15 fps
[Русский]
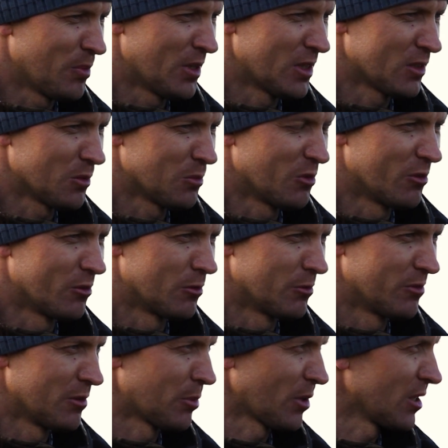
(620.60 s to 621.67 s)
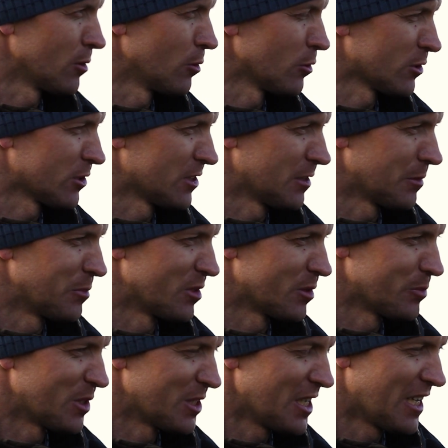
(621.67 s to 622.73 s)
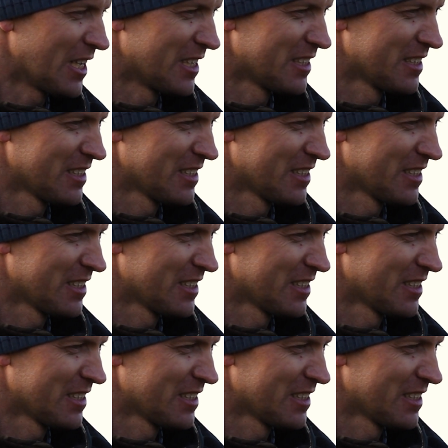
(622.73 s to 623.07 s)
поэтому вы продолжите без меня.